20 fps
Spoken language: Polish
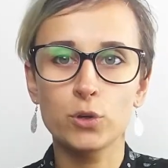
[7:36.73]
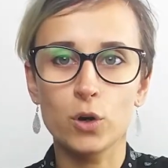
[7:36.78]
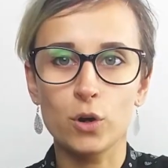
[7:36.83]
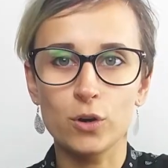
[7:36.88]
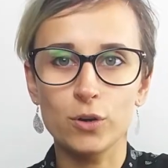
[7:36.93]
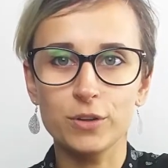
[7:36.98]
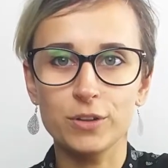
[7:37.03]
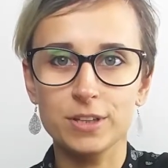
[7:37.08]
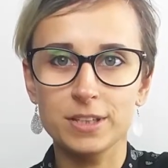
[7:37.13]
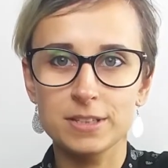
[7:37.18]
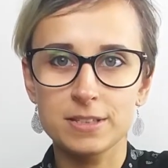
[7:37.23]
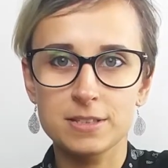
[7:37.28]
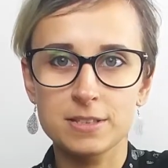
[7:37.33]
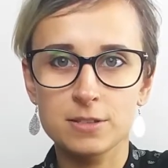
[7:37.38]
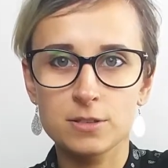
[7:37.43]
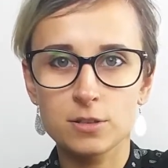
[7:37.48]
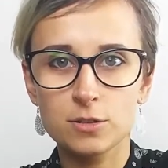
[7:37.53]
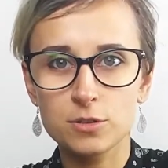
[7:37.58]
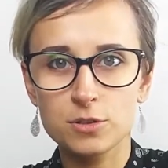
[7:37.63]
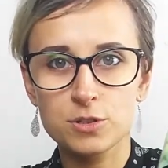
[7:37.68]
To
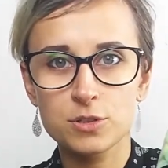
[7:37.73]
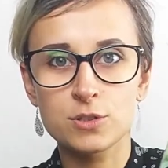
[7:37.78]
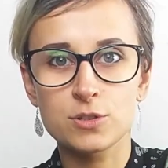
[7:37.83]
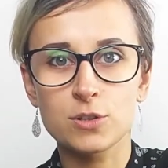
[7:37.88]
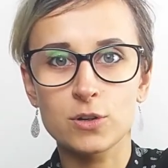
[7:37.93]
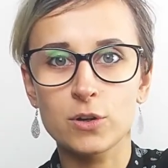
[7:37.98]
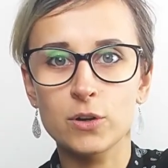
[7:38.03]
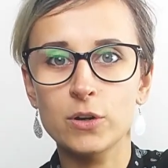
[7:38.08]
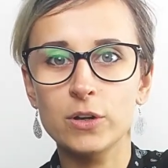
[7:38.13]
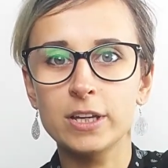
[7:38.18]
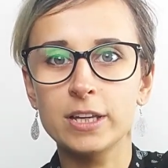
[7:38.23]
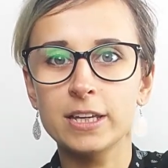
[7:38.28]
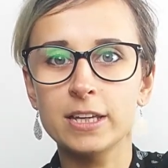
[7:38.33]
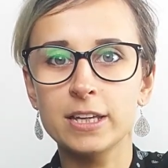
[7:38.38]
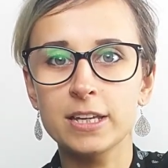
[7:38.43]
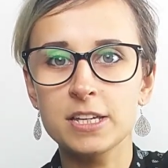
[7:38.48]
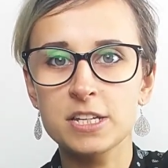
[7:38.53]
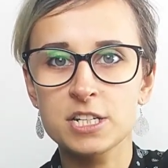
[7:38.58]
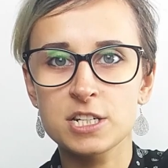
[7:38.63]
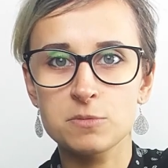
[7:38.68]
jest coś, co
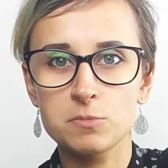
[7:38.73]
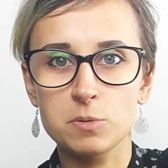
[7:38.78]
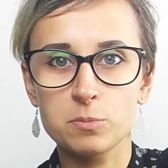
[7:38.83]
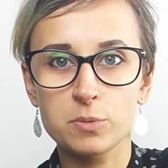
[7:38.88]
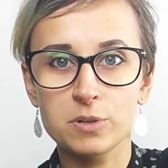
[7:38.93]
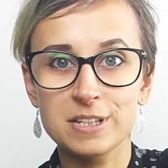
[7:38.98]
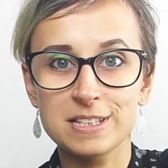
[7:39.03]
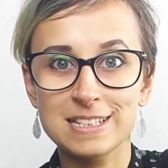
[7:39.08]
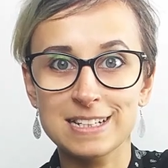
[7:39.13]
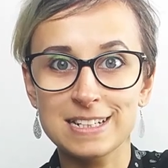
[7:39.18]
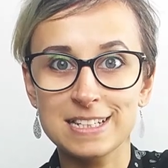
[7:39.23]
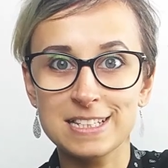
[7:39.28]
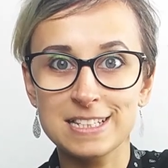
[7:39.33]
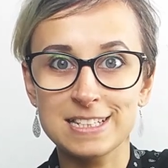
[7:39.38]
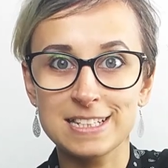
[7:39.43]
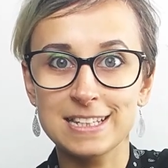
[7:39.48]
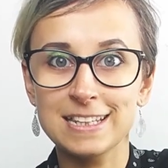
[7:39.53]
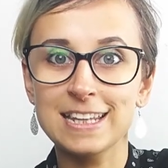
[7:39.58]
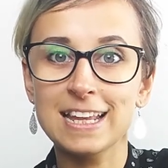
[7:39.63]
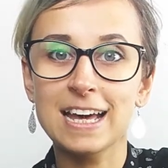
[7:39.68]
e, jeszcze mi
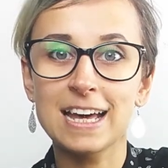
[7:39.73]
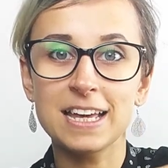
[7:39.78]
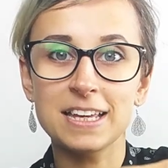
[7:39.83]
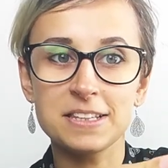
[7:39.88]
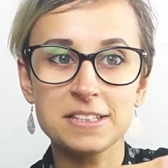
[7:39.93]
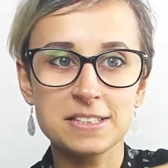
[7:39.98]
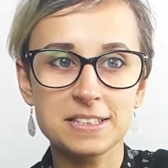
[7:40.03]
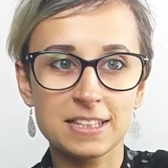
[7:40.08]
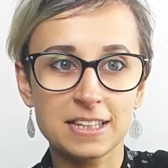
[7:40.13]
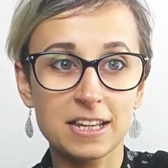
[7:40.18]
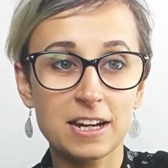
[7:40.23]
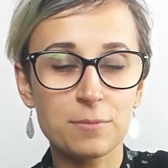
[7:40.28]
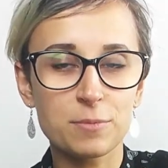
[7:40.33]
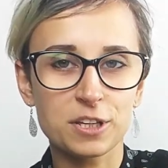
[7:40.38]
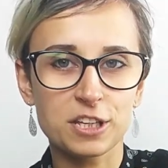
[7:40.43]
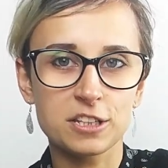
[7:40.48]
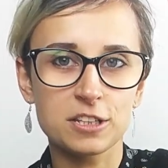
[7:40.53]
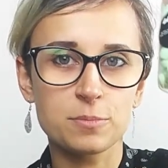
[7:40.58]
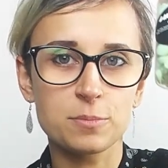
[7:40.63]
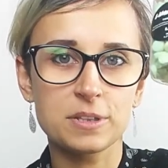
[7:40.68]
polecaliście na
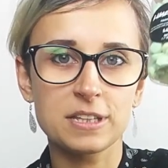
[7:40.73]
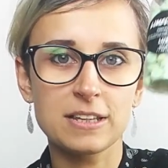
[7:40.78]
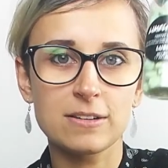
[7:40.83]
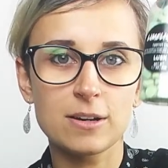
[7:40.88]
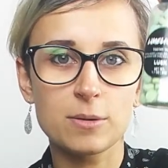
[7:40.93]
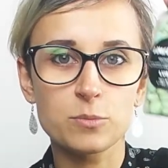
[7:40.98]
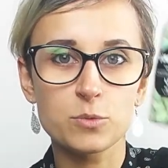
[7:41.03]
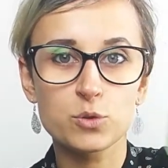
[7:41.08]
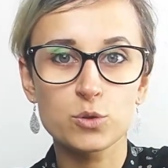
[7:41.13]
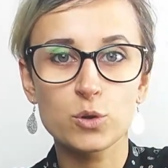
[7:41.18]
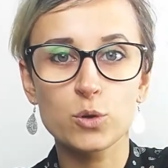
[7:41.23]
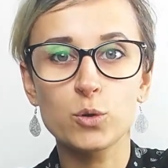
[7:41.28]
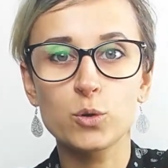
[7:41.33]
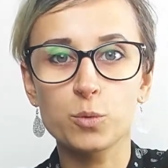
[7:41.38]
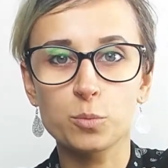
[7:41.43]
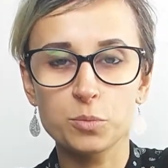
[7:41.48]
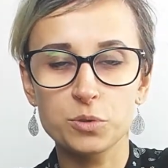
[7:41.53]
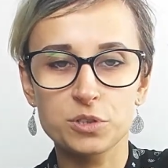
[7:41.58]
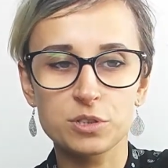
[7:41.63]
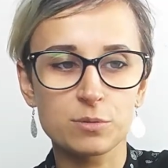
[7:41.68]
Instagramie, kiedy pytałam, co
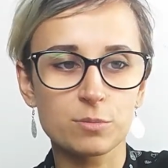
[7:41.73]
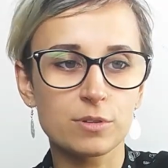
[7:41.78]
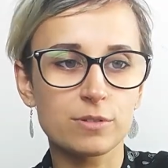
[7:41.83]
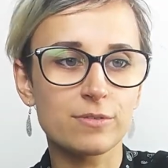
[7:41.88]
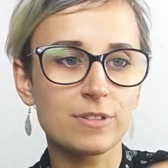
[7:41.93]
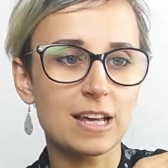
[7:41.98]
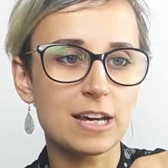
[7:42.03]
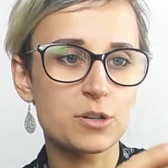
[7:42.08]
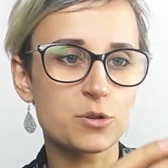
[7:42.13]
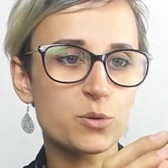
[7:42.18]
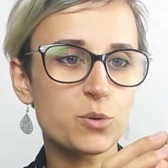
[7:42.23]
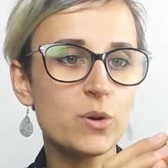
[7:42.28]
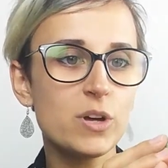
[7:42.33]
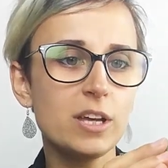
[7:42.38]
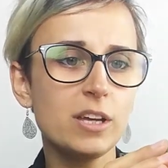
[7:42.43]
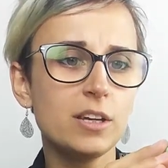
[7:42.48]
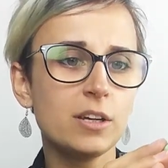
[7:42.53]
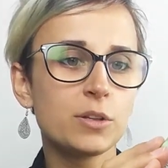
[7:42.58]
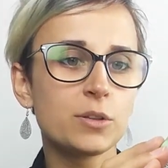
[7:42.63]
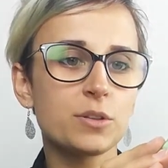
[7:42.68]
kupić sobie w laszu.
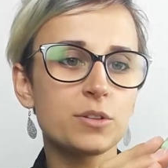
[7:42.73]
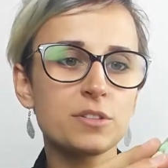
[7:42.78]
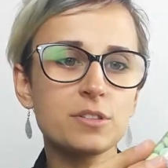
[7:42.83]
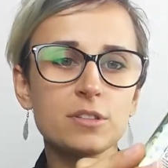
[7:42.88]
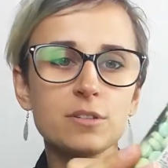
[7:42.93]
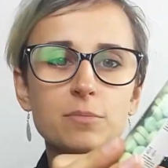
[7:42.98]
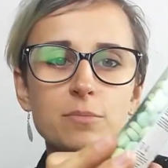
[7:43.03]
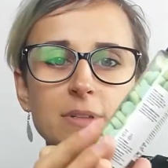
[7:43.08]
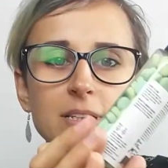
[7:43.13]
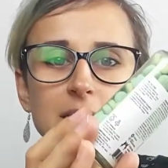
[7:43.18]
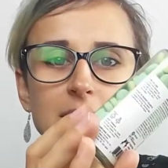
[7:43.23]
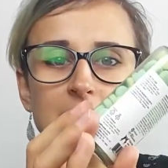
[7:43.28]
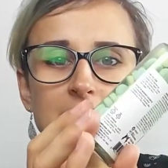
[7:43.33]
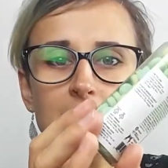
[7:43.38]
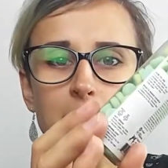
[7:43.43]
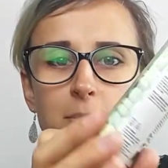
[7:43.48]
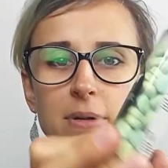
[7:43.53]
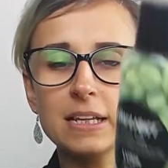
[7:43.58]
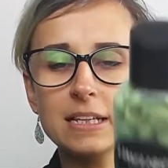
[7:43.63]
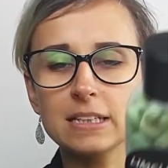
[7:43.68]
To są
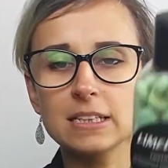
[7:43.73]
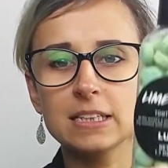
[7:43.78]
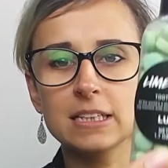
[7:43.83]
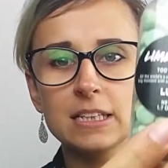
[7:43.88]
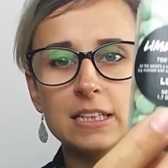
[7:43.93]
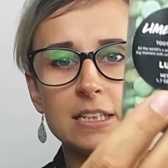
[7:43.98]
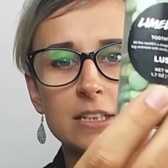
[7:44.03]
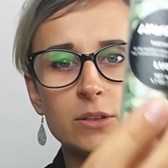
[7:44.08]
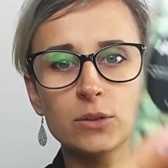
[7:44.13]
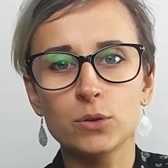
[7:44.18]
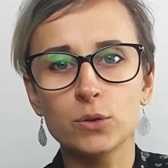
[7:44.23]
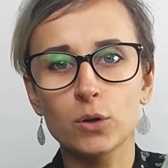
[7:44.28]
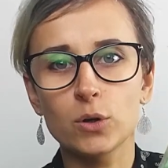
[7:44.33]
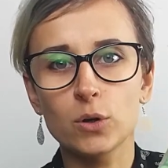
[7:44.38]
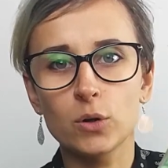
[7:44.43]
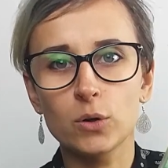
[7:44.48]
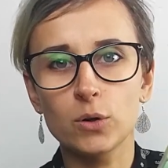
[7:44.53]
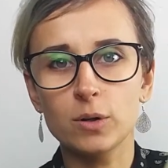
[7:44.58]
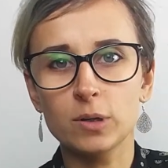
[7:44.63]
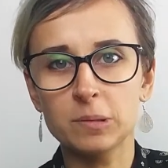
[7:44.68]
tabletki
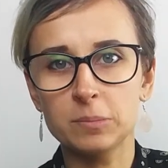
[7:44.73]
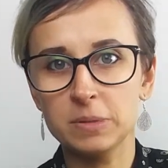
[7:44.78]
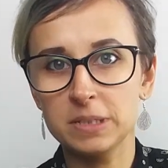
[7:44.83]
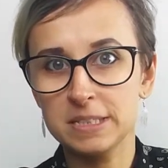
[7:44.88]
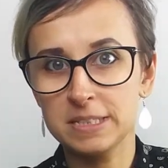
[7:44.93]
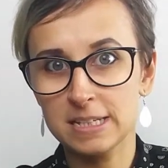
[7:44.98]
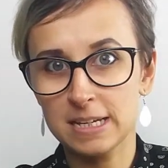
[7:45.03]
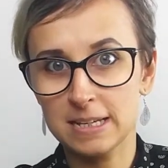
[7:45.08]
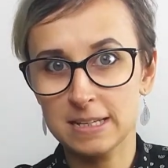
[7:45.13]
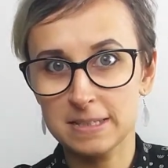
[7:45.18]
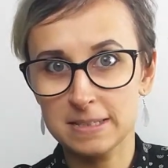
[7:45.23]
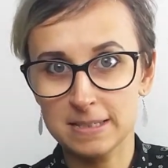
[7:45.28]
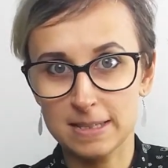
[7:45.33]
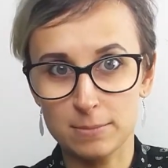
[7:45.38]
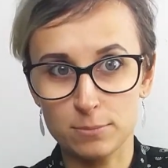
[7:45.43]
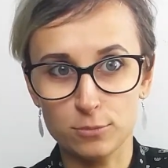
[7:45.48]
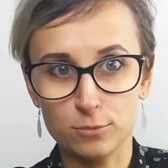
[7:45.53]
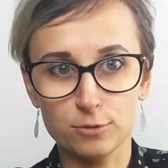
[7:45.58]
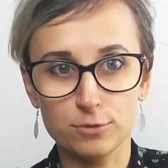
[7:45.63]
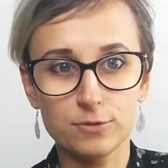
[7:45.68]
do mycia
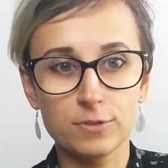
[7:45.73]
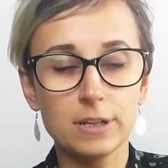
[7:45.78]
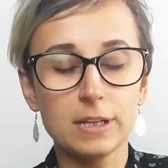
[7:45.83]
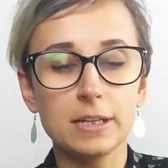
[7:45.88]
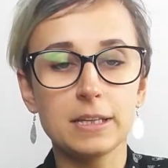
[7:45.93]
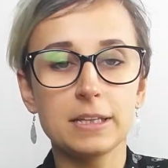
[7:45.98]
zębów.